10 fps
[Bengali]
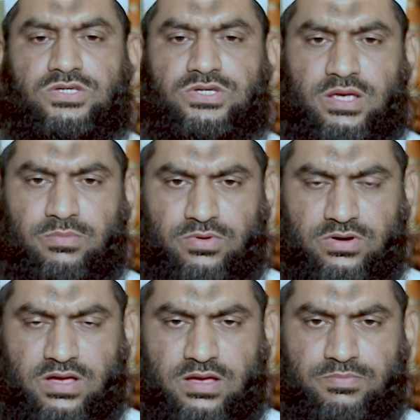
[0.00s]
সে
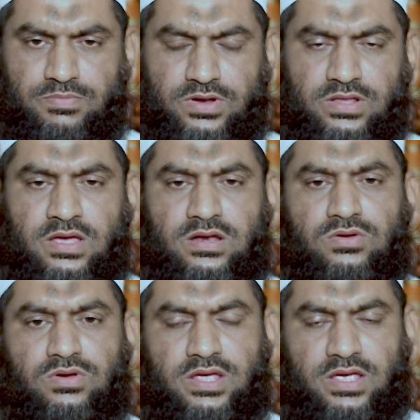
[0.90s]
বোরকা পরিধান
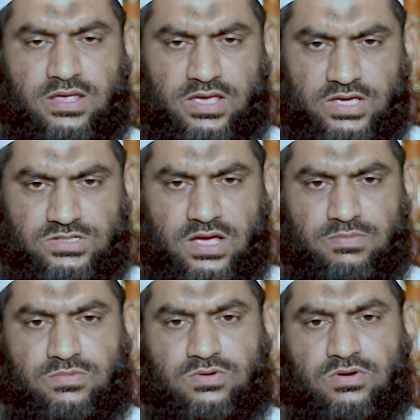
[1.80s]
করে
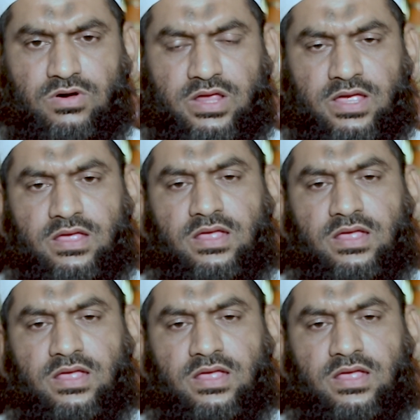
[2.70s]
হিজাব করে